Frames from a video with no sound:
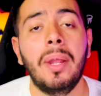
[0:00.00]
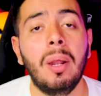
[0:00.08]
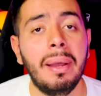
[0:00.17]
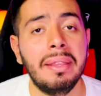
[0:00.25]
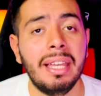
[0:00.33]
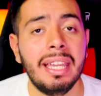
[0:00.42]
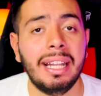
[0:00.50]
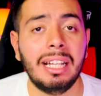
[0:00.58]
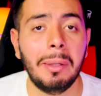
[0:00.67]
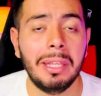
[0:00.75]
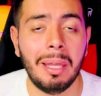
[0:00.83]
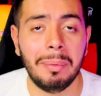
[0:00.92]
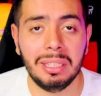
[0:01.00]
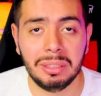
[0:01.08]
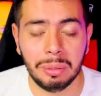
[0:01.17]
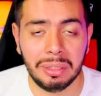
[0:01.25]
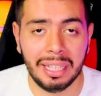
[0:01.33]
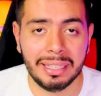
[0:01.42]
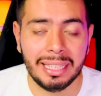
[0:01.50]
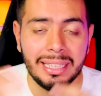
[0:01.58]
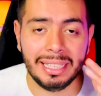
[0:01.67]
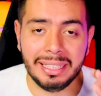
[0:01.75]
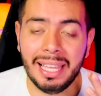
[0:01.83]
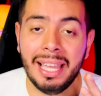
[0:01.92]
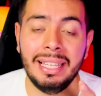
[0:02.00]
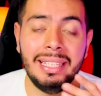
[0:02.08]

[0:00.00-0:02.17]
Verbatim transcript: Pero Bandai acaba de abrir su tienda en línea